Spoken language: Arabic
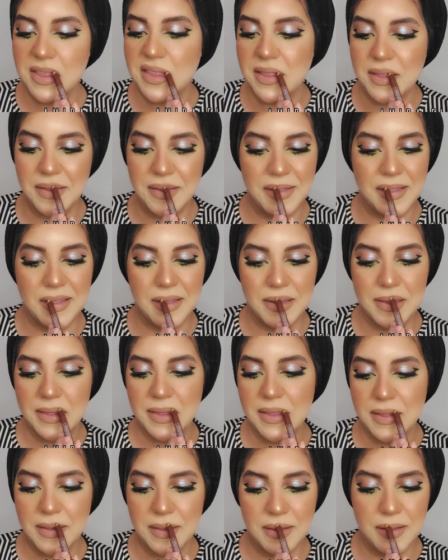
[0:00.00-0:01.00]
بصوا
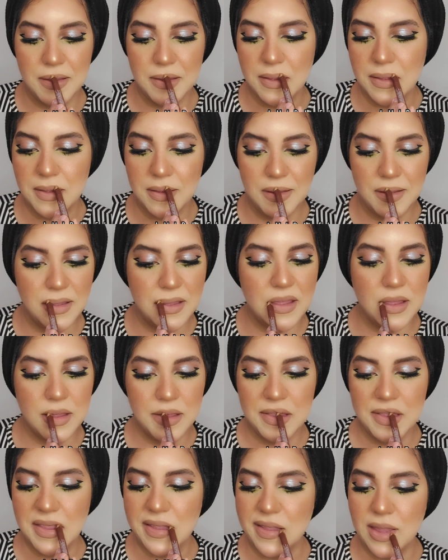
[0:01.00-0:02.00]
هتحسوا ان اصلا لونه
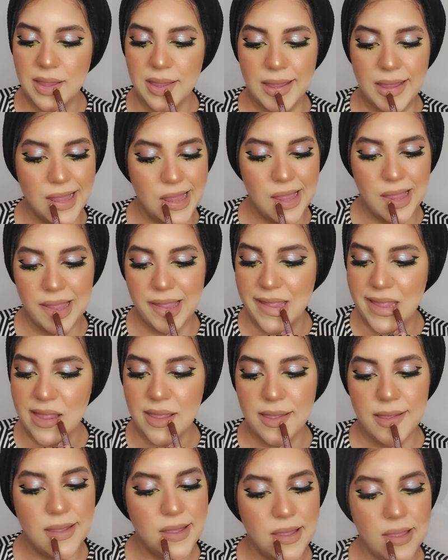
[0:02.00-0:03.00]
هو خلاص
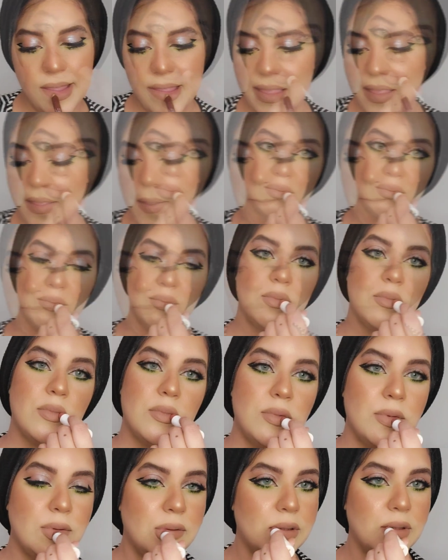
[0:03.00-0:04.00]
بيرفكت كده على اللوك ده
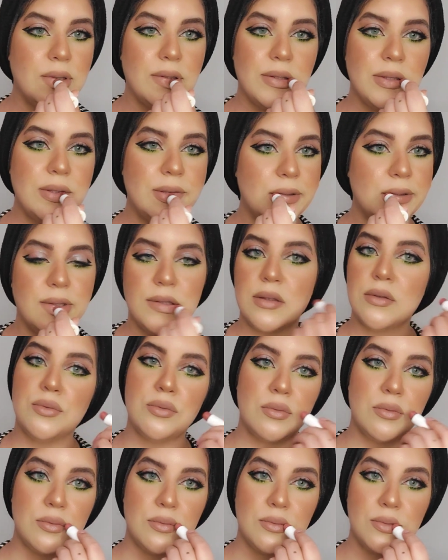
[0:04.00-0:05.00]
ممتاز طبعا ده
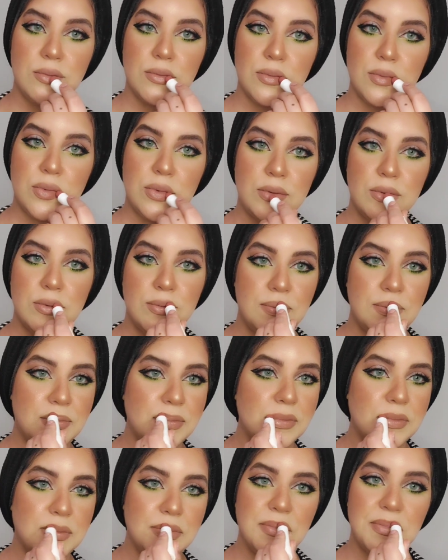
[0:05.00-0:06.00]
رسبوه مط زي ما
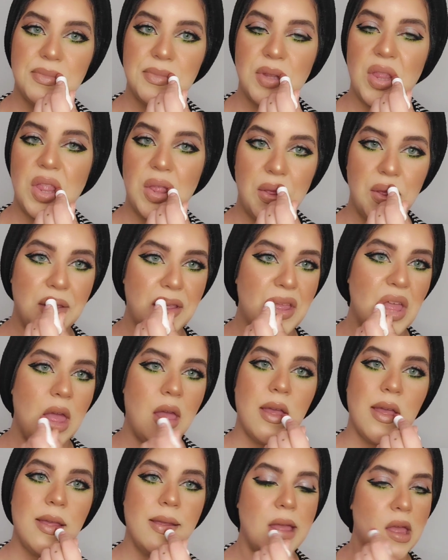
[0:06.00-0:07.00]
هو بس انا
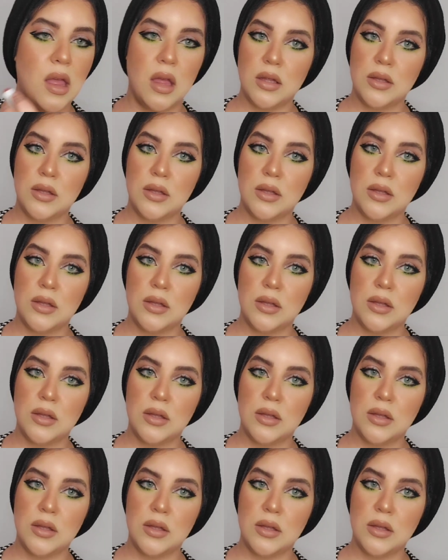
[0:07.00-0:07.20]
ضفت عليه